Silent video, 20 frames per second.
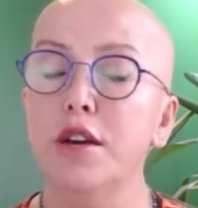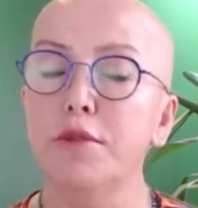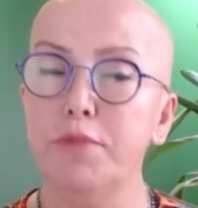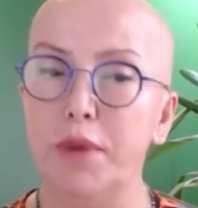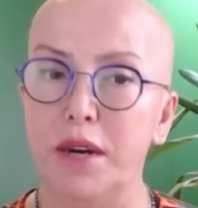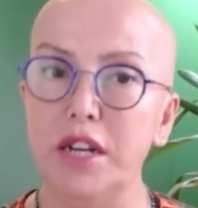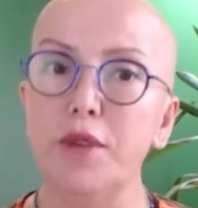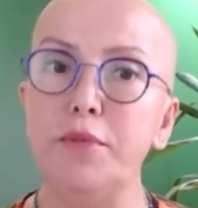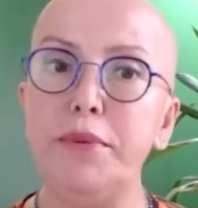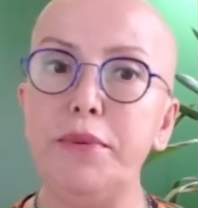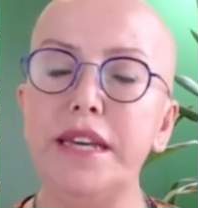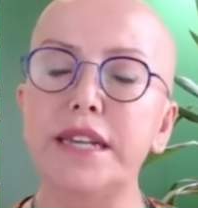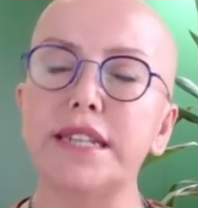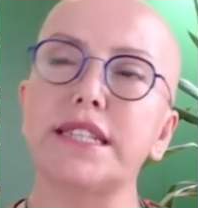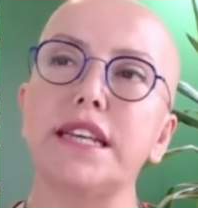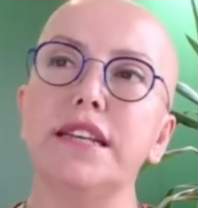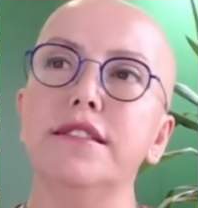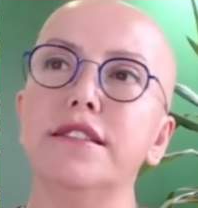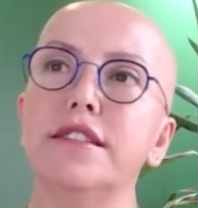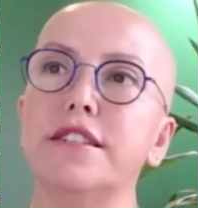Para
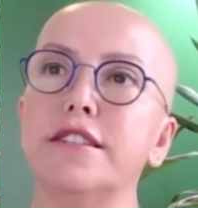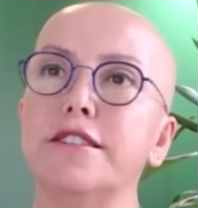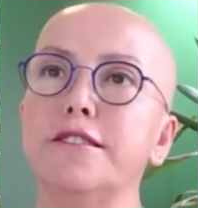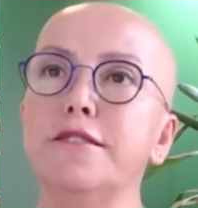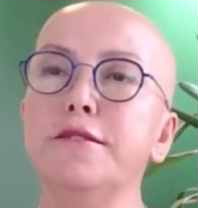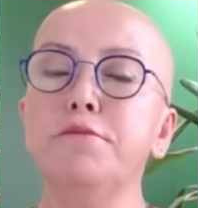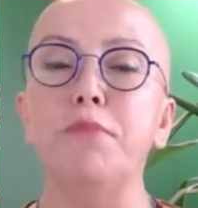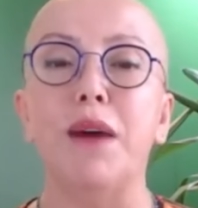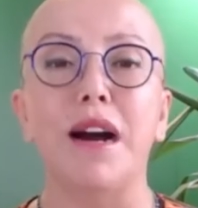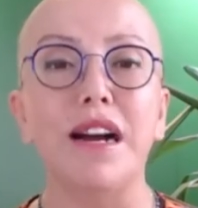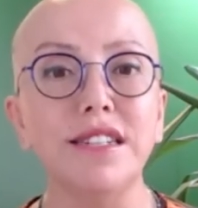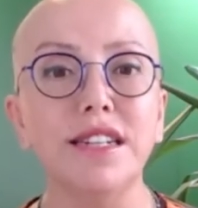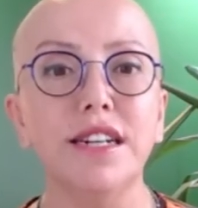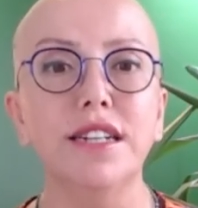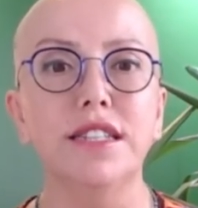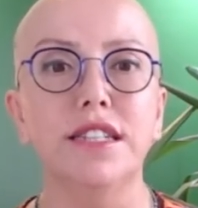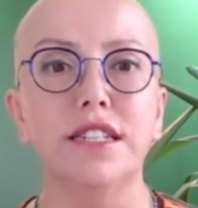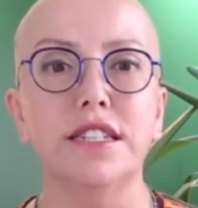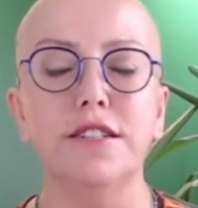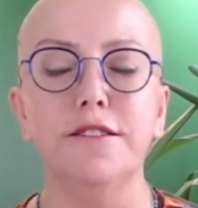piyasalarını,
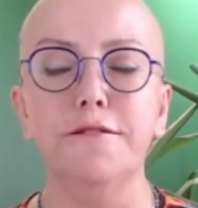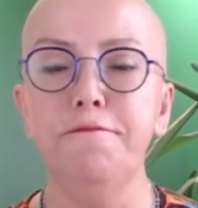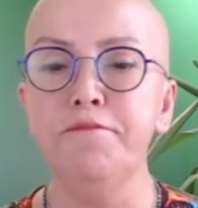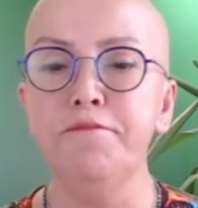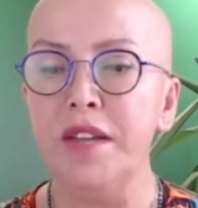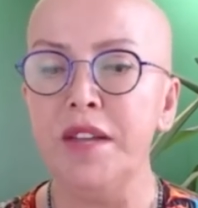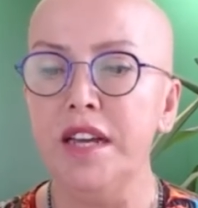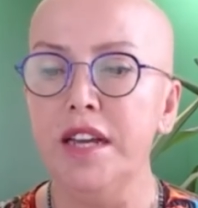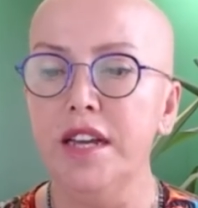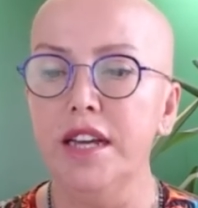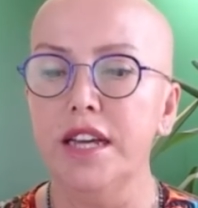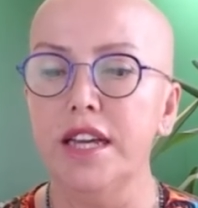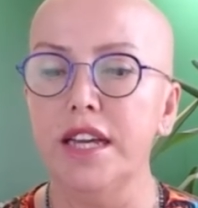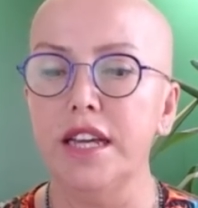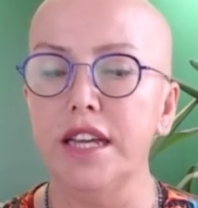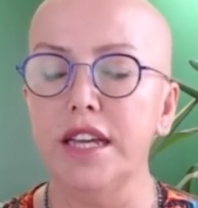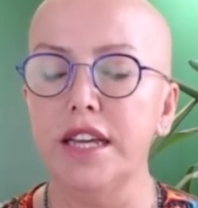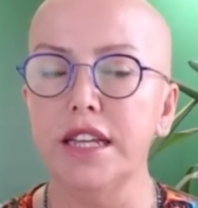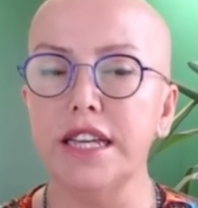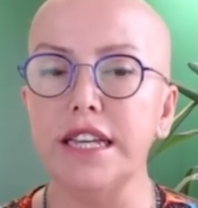bankaları
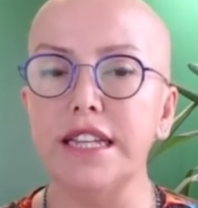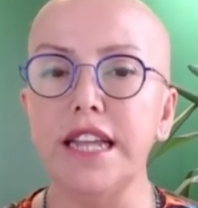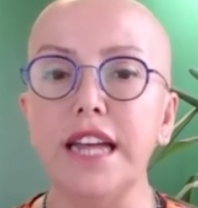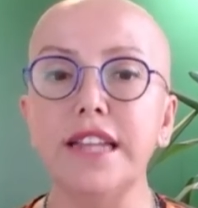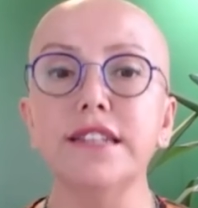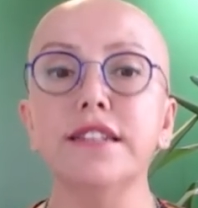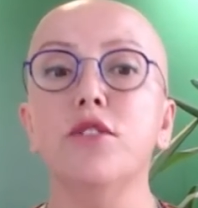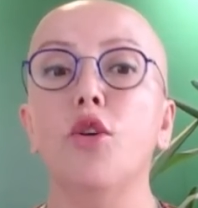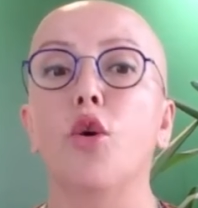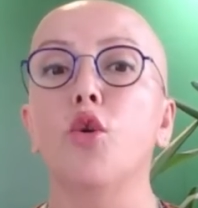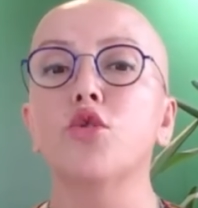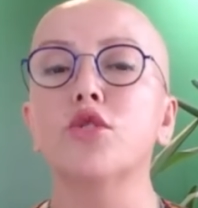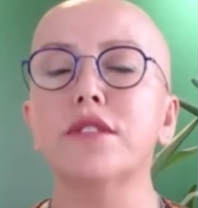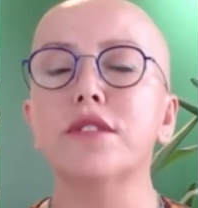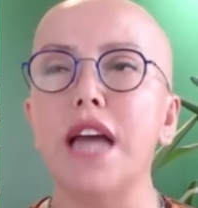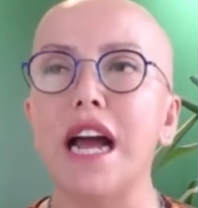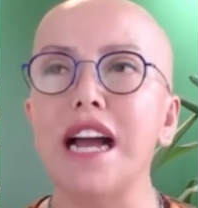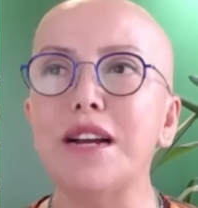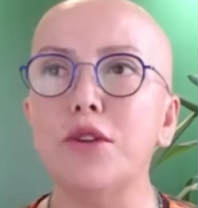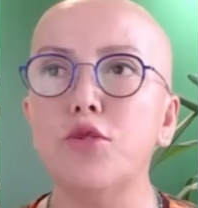e, genellikle
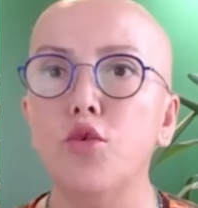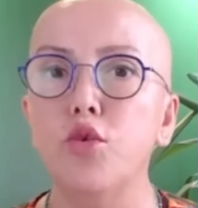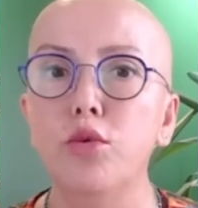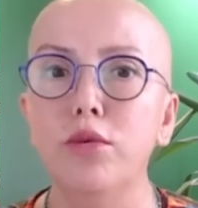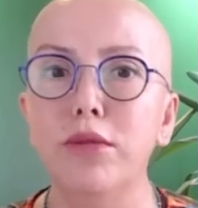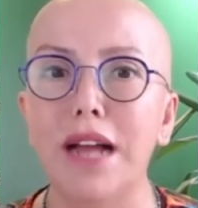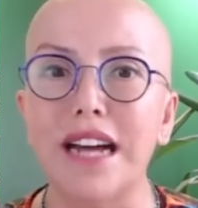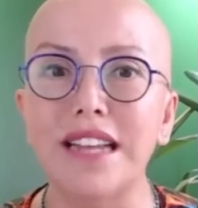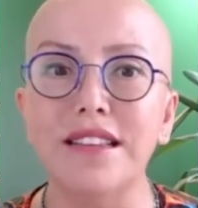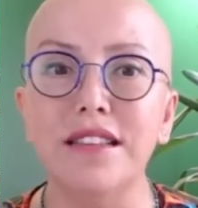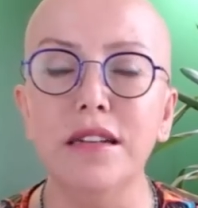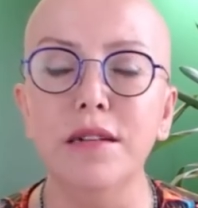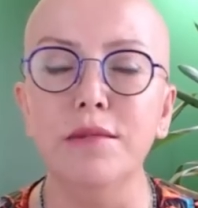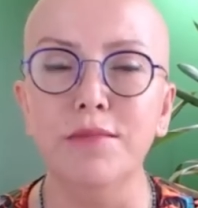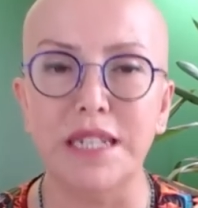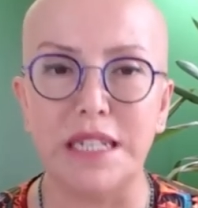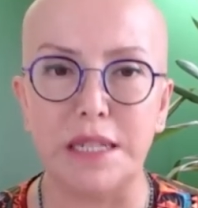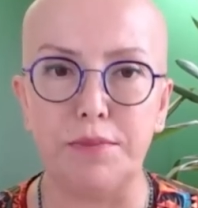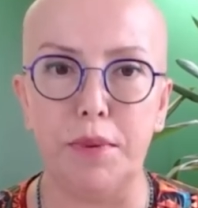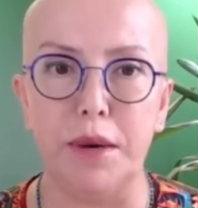ortak
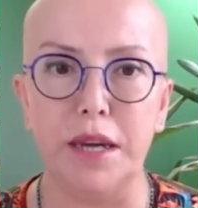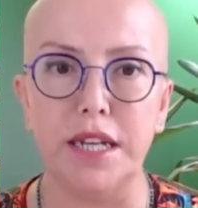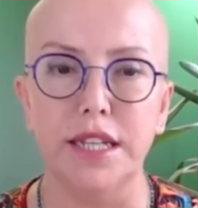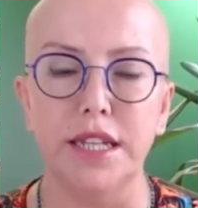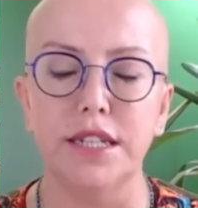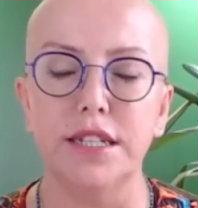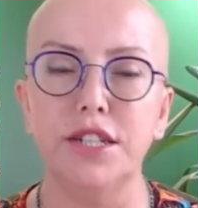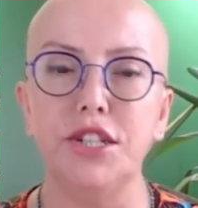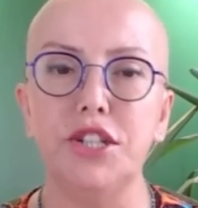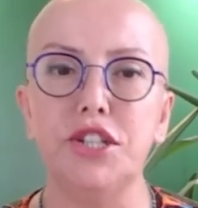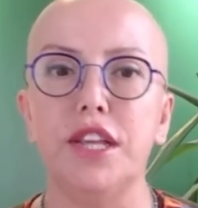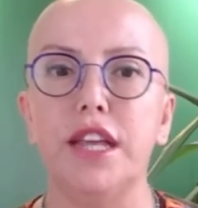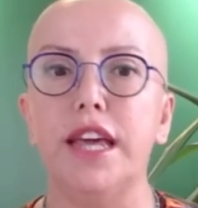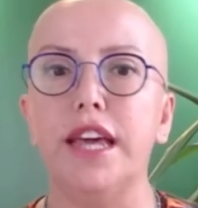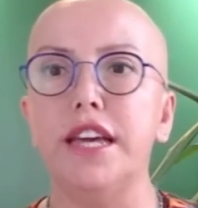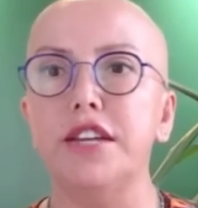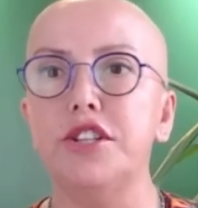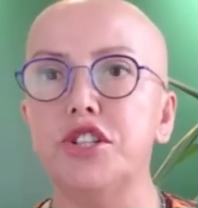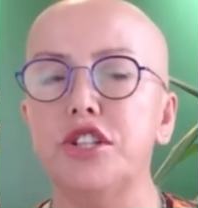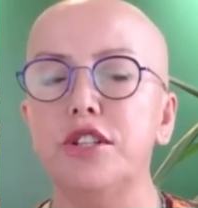kullandığımız paralar işte
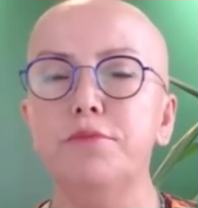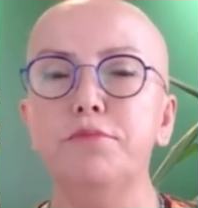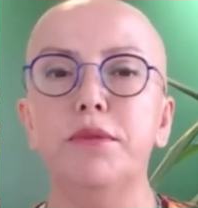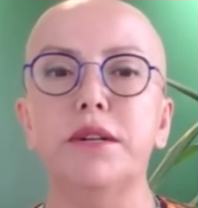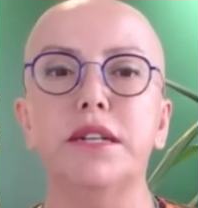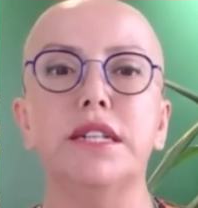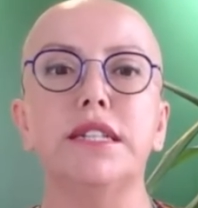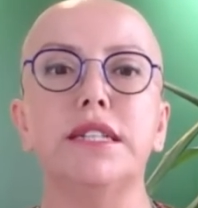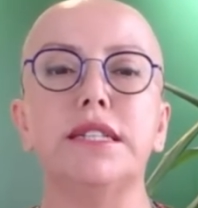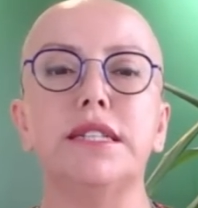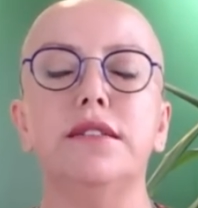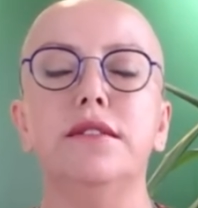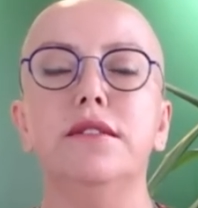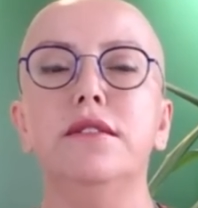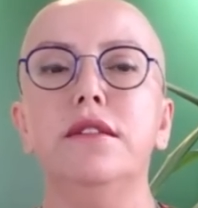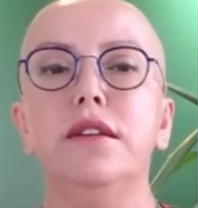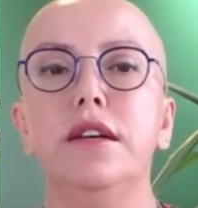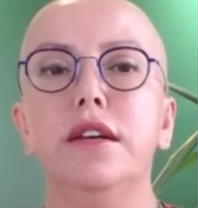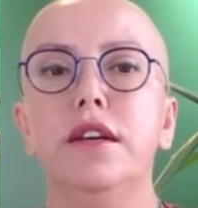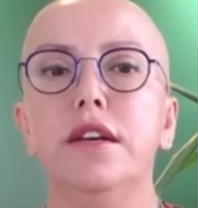eşin parası,